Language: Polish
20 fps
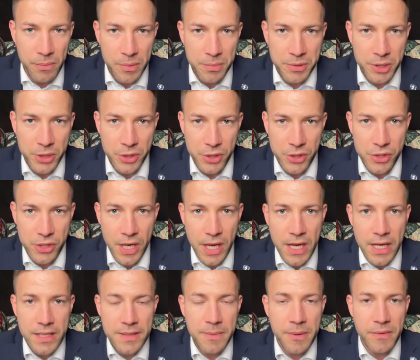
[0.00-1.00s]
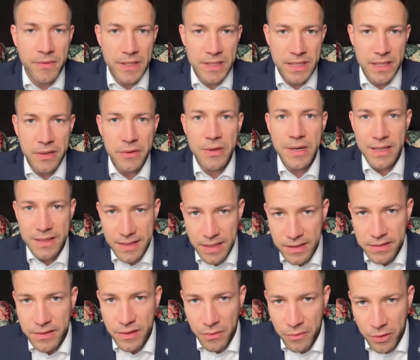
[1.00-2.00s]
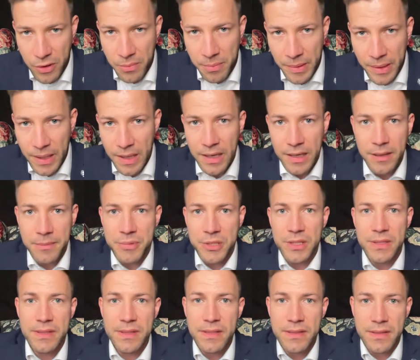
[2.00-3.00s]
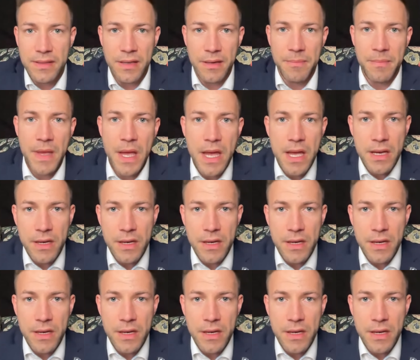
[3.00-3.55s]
bo przecież sprowadzają kazachską ropę, ale przez system